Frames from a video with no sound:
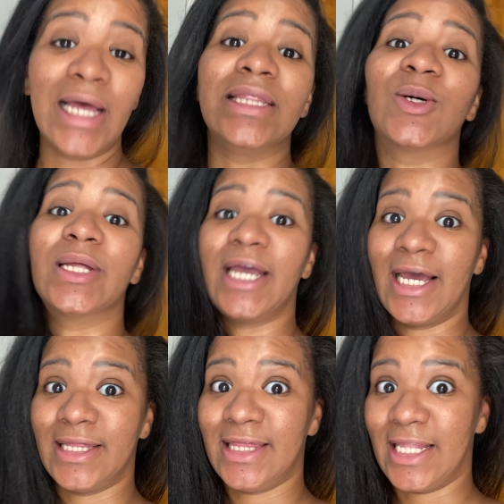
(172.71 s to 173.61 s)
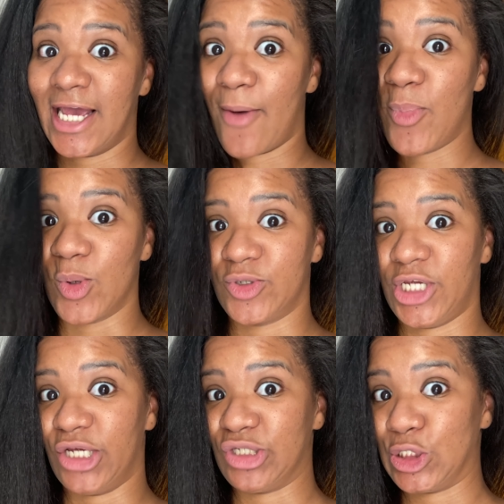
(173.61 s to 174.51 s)
Então, daqui, até daqui a pouco,
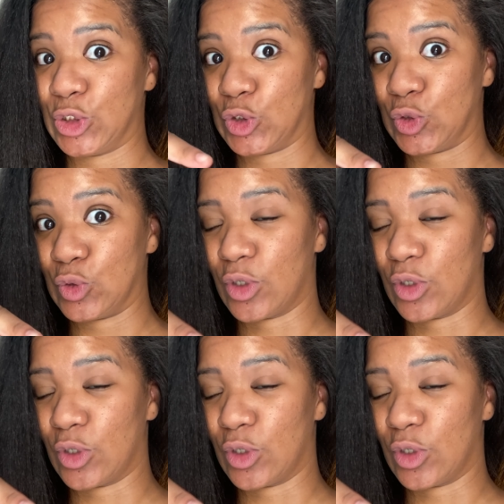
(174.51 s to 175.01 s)
gente.